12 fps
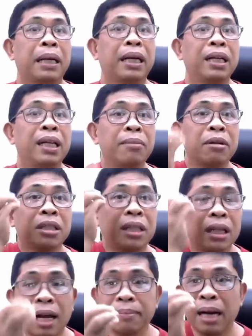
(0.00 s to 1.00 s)
pag hindi mo
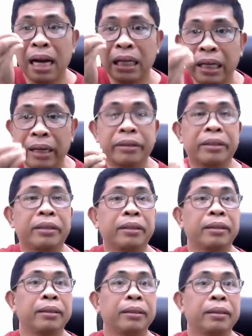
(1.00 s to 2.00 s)
sinama ang
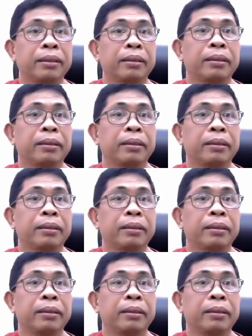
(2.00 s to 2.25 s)
Diyos